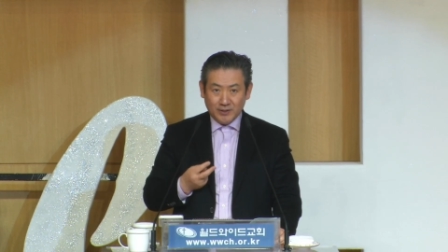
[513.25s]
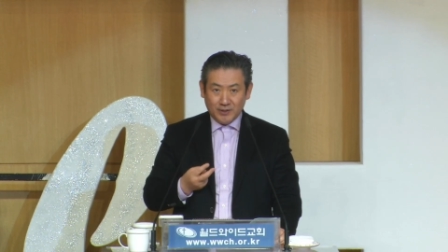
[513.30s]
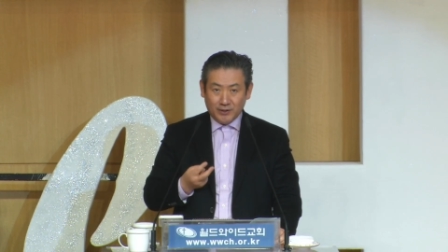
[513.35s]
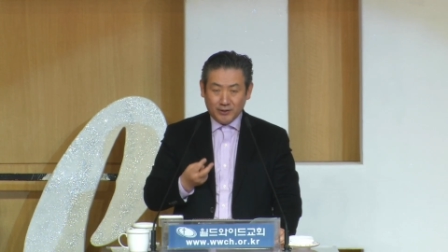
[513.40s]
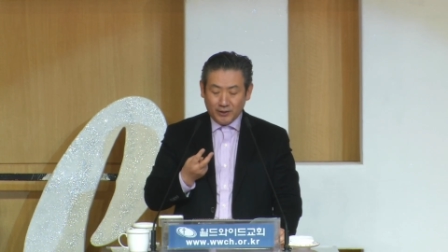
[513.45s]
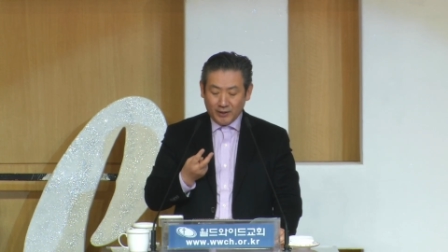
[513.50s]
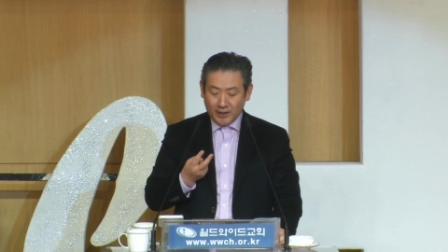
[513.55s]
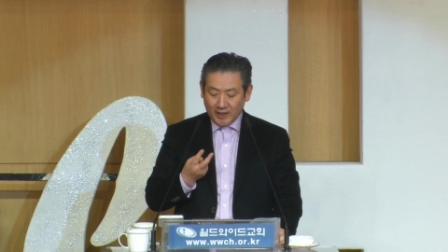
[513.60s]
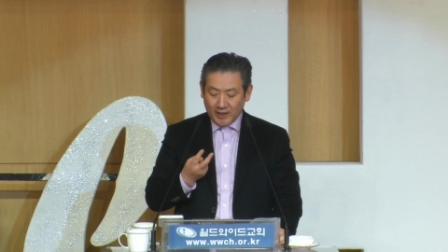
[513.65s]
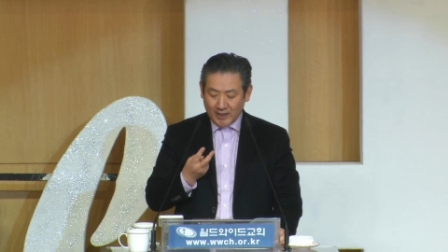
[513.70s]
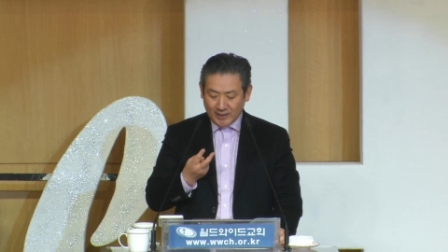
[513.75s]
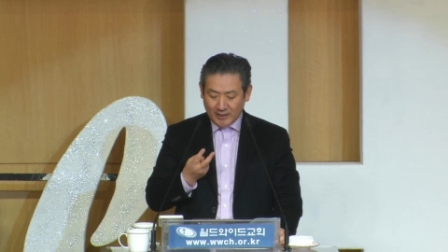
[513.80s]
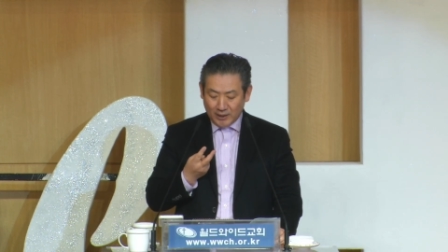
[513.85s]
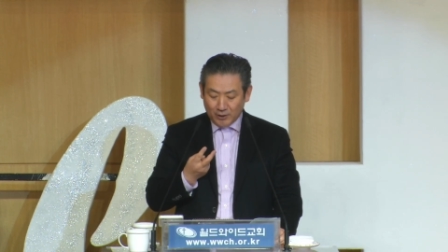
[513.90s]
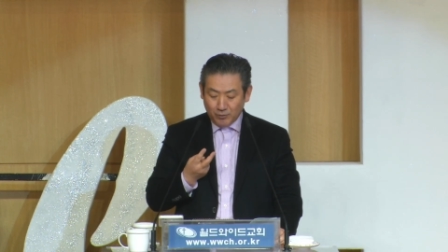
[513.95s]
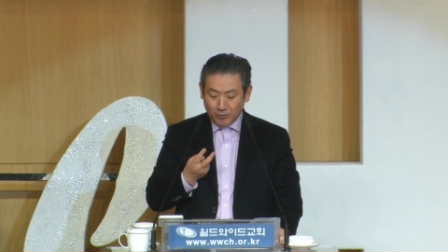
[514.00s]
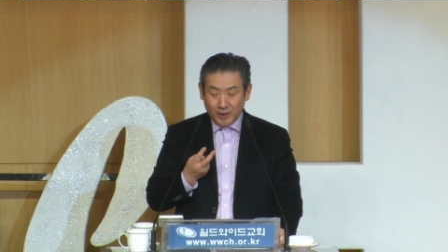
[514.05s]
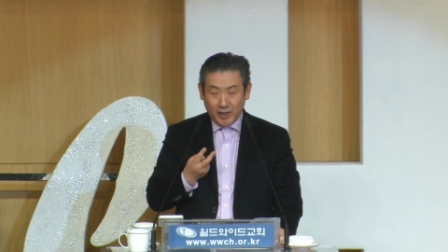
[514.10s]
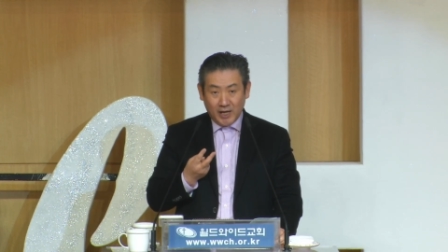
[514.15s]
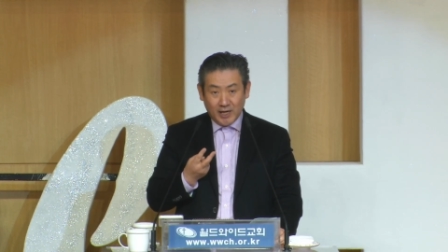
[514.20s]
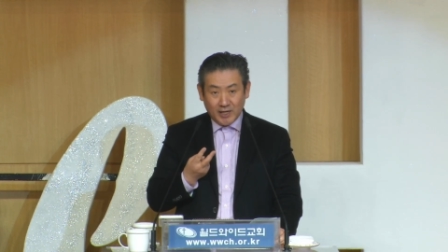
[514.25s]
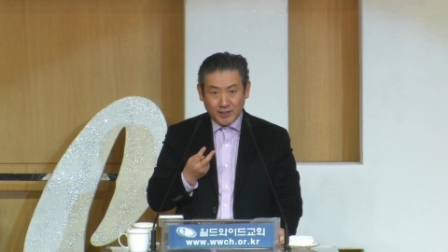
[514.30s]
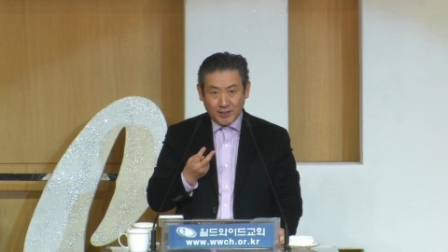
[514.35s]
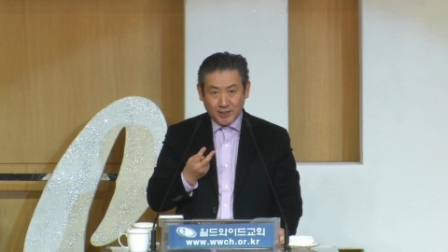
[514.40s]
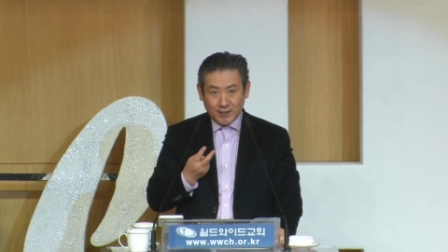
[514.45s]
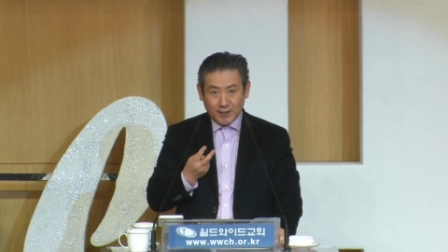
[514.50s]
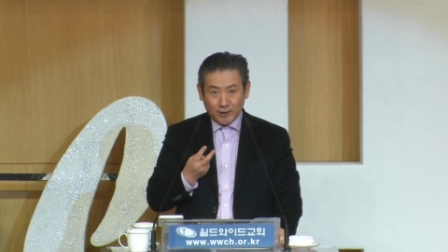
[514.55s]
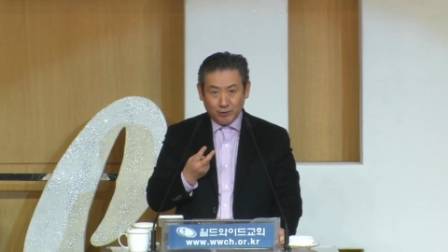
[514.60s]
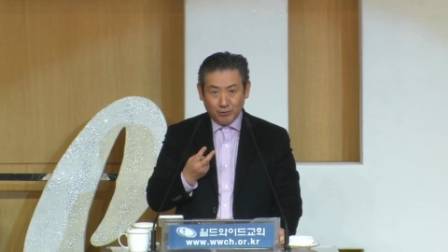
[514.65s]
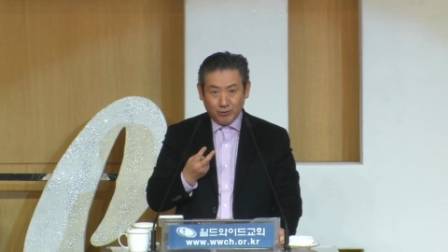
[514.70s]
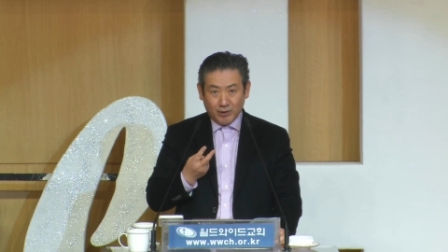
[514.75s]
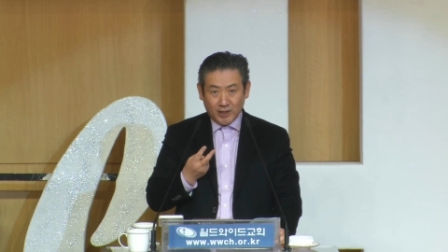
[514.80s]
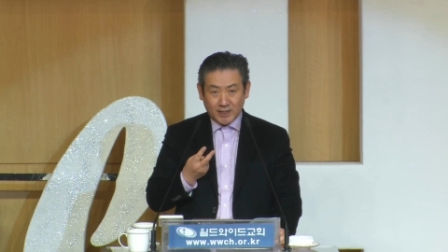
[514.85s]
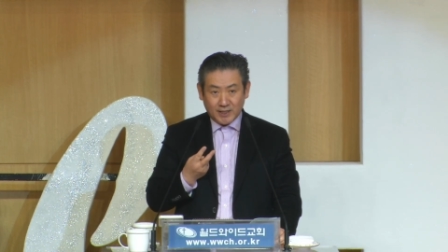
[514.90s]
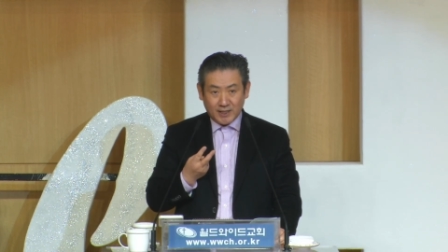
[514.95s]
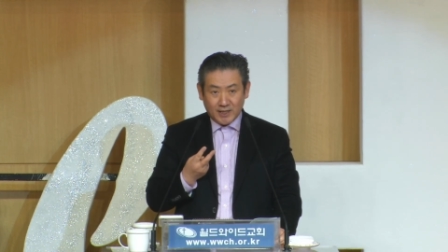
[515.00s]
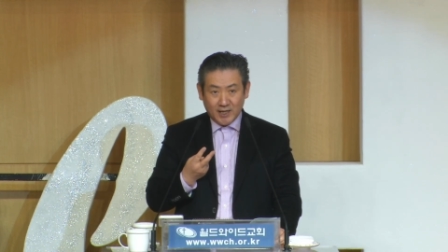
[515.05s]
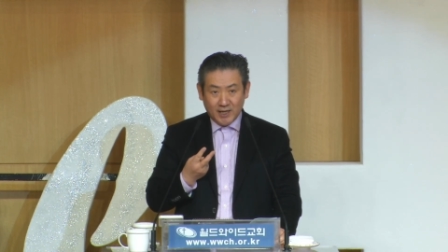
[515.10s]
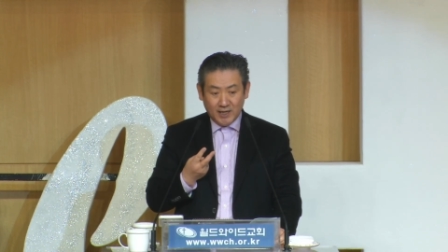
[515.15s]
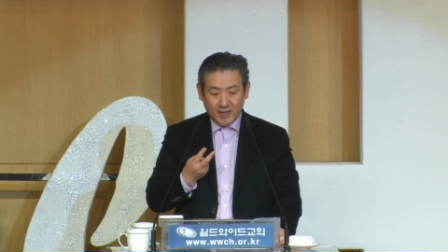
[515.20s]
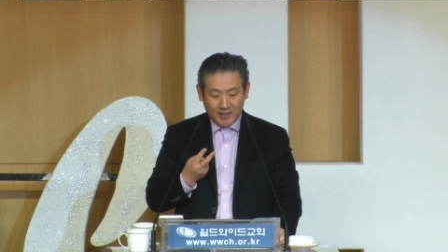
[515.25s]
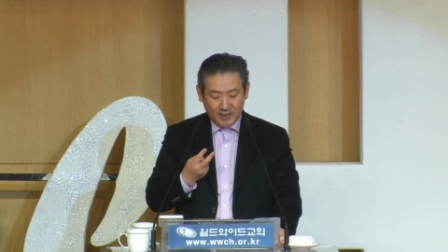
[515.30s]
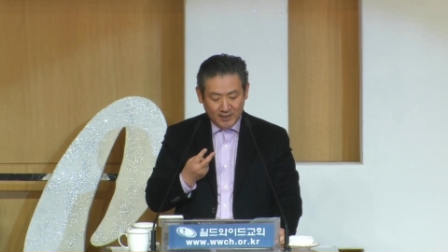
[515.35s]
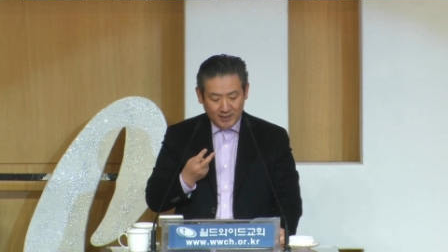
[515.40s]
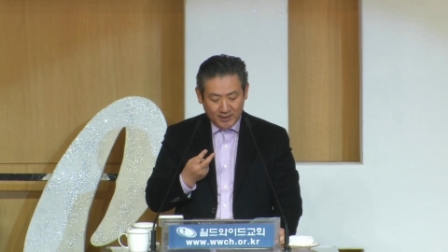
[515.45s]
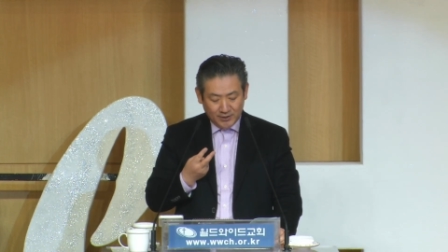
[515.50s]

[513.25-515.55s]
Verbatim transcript: 성경의 가장 위대한 지식 두 가지가